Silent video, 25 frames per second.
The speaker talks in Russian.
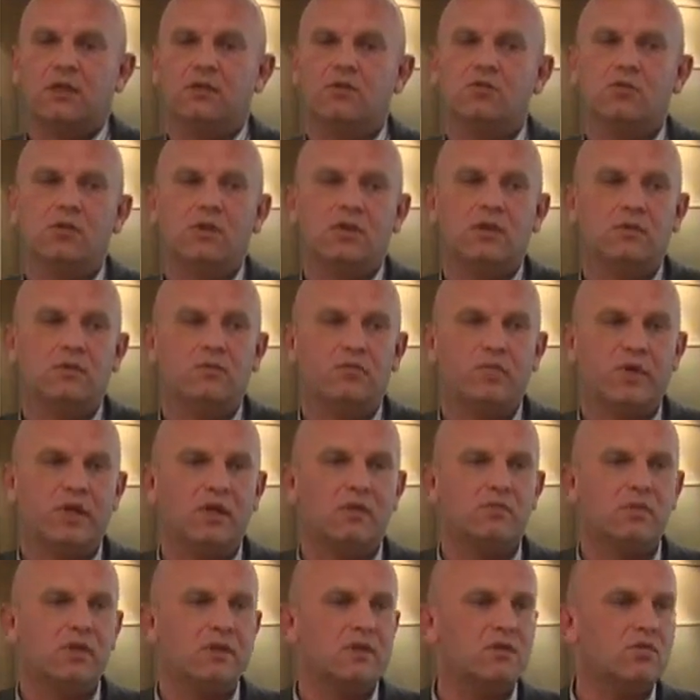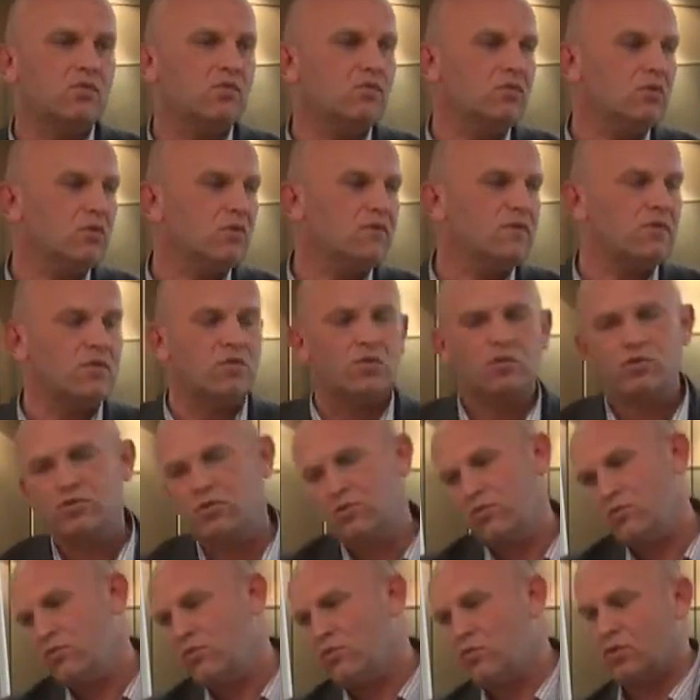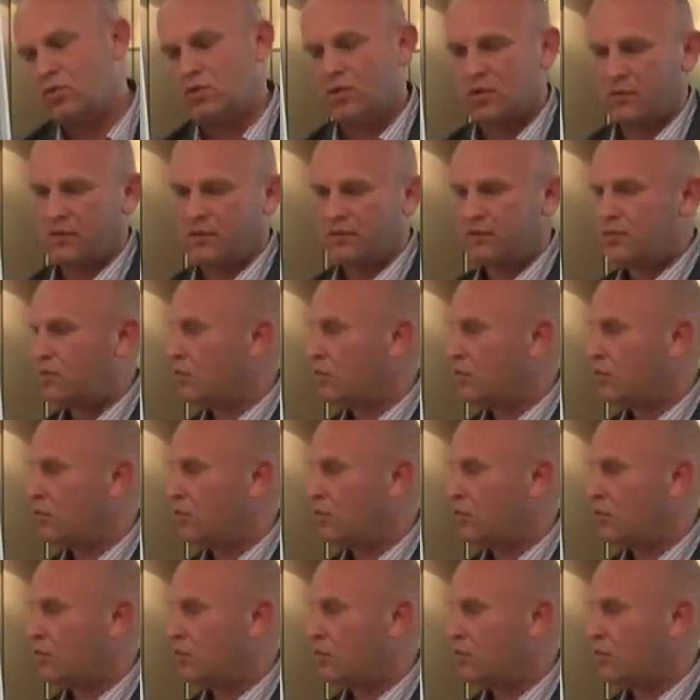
который преобразует все, что угодно во